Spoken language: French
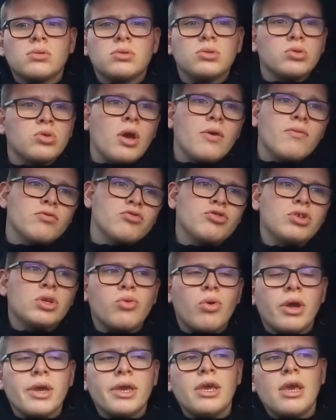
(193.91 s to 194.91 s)
Donc avant, je
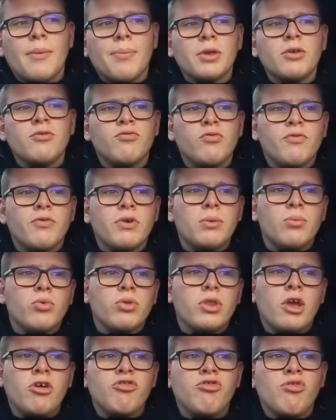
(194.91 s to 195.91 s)
nettoierai et après, je vous ferai le
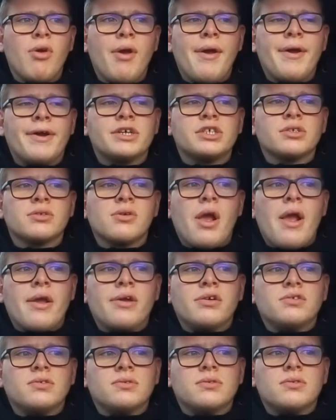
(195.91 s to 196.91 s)
montage
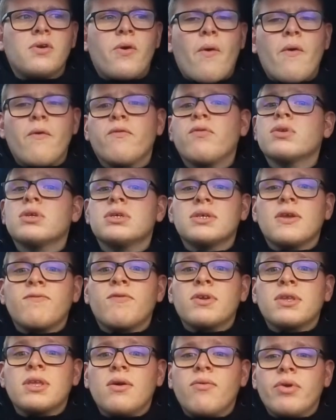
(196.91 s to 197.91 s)
il faut
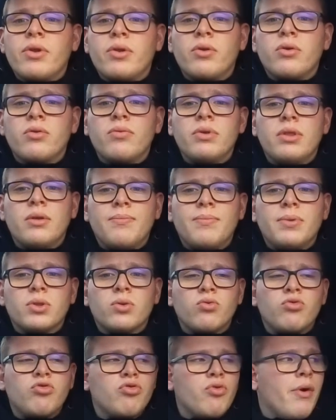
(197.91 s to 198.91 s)
désinfecter avec le Covid, hein,
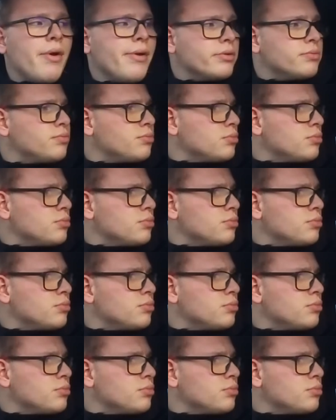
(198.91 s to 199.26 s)
pas trop le choix.